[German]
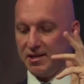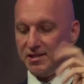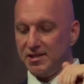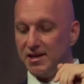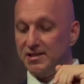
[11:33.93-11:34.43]

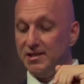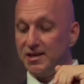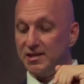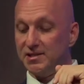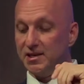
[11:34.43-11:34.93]
zeigt die
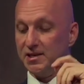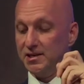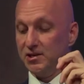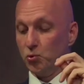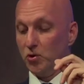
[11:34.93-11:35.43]

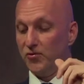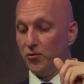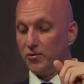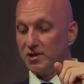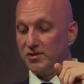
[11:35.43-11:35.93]
tatsächliche
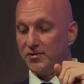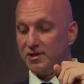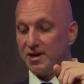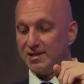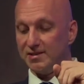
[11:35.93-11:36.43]
Durchführung des
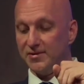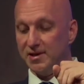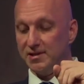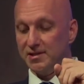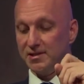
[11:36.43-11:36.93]

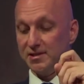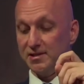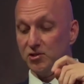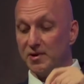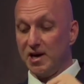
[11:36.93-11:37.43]
Vertragsverhältnisses, dass es
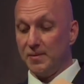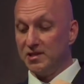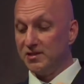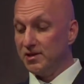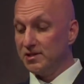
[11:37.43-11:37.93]
sich um ein
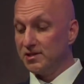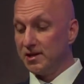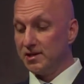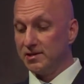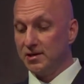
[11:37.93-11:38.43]
Arbeitsverhältnis
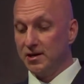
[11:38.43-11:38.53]
handelt,